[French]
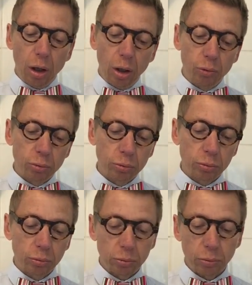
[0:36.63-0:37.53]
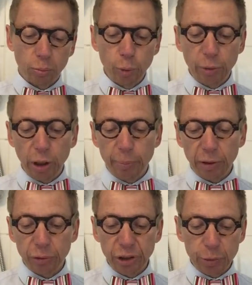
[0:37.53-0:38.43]
Ah non, me mêlez
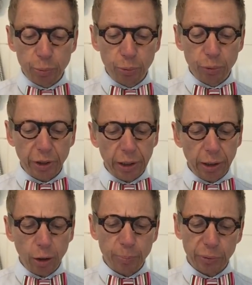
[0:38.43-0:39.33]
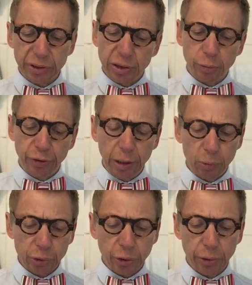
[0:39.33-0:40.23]
pas à vos disputes, allez hop, ça suffit les
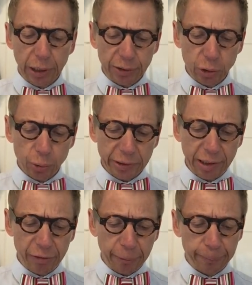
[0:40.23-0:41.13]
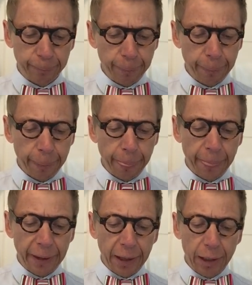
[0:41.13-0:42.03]
monstres. À ce soir, Sylvain.
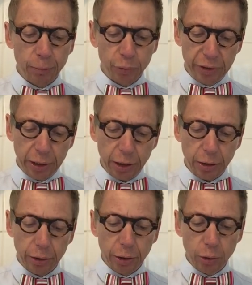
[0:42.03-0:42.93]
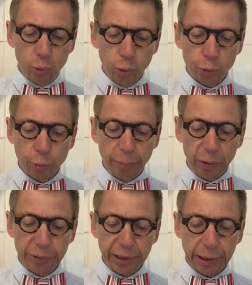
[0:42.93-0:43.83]
Plus tard, Nours me met
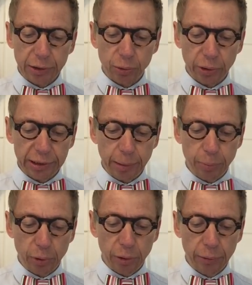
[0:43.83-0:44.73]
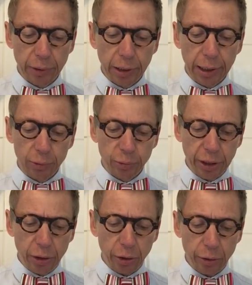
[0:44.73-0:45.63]
le sac sur les épaules. À tout
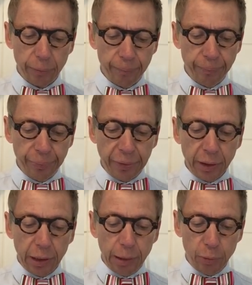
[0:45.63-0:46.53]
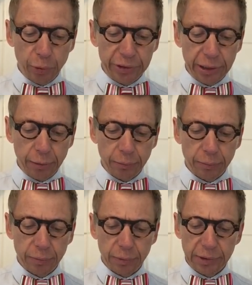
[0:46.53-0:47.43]
à l'heure. Il me retient.
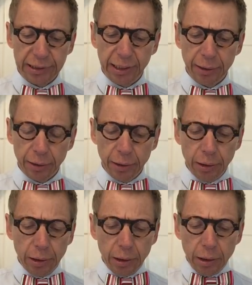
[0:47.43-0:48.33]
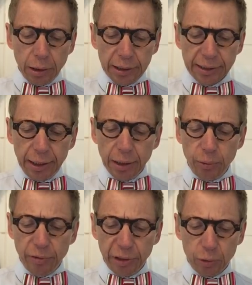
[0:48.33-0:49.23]
Tine, qu'est-ce qu'il y a
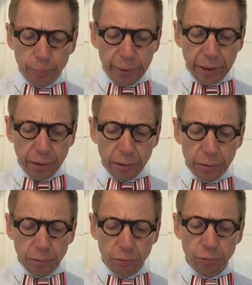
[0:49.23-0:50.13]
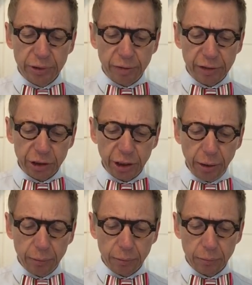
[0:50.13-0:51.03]
eu avec ton père Vous vous êtes
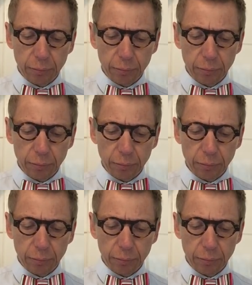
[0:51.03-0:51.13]
fâché